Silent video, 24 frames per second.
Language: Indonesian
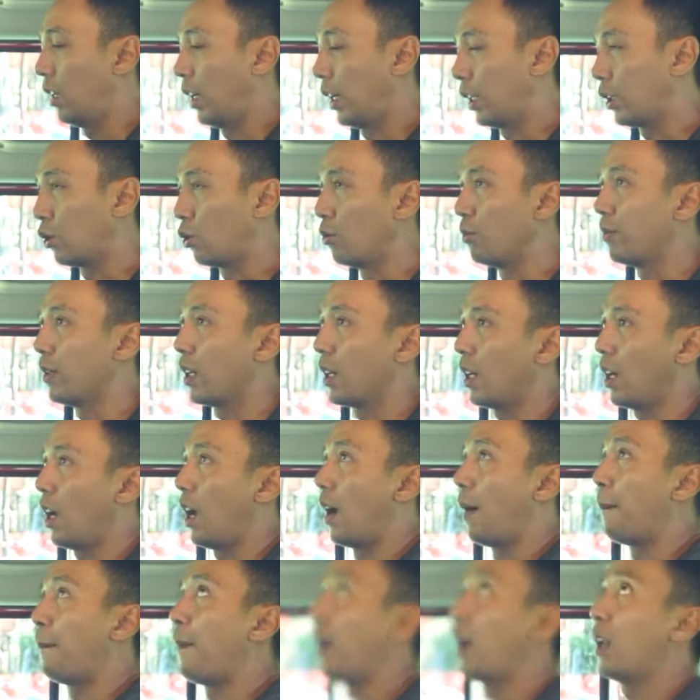legroomnya
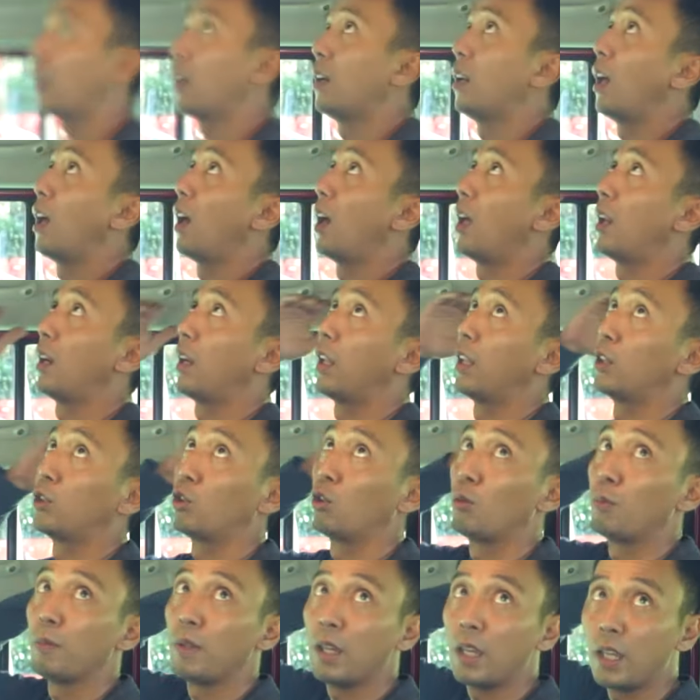aman dan
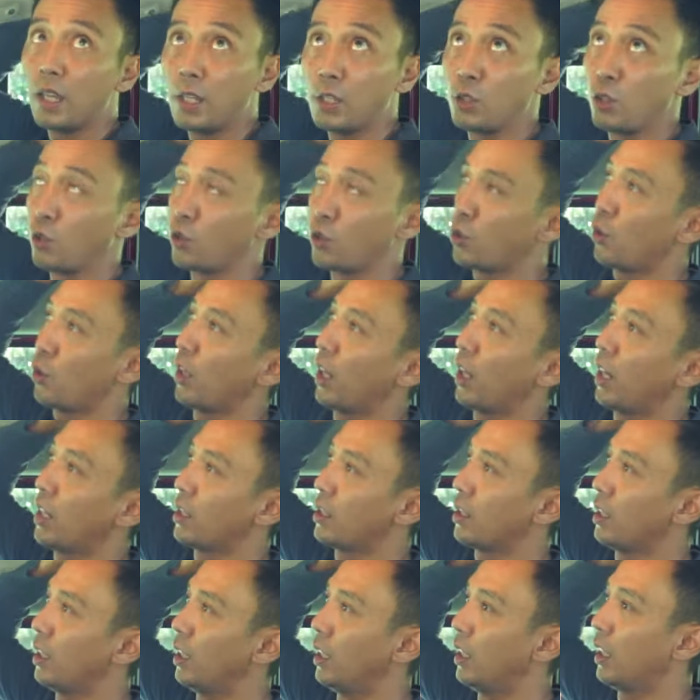headroomnya ya sosok ya
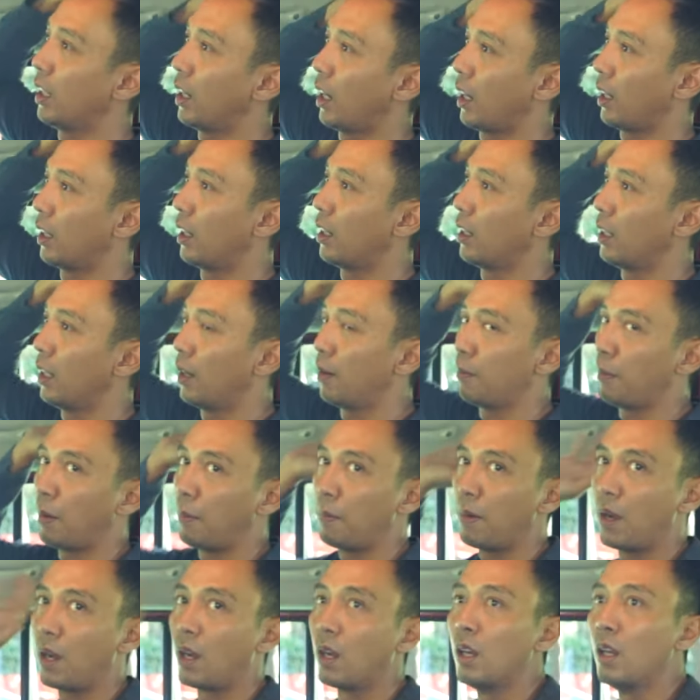segini karena dia
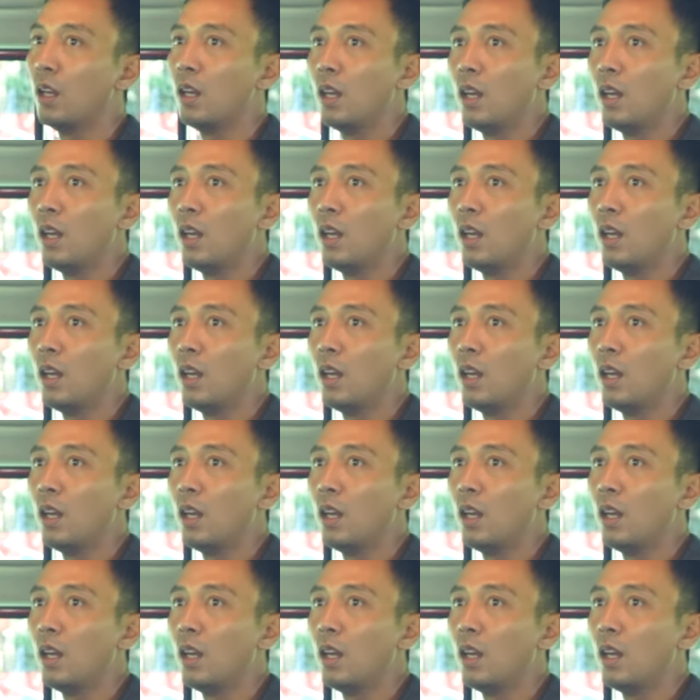memang